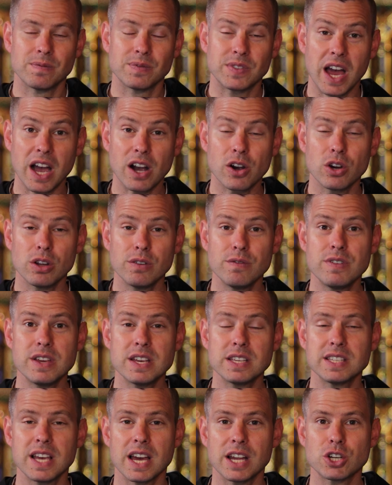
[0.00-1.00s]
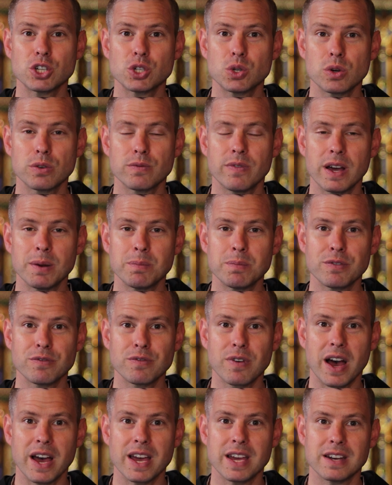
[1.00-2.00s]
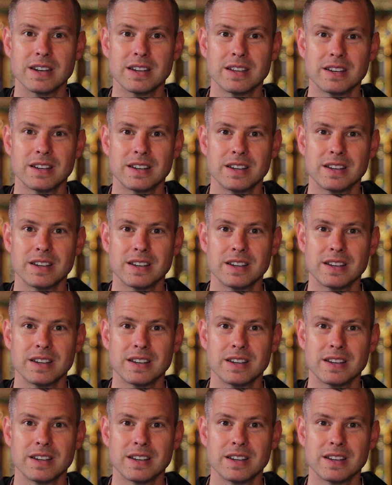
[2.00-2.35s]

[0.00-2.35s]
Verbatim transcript: da können wir sie ein Stück weit befreien,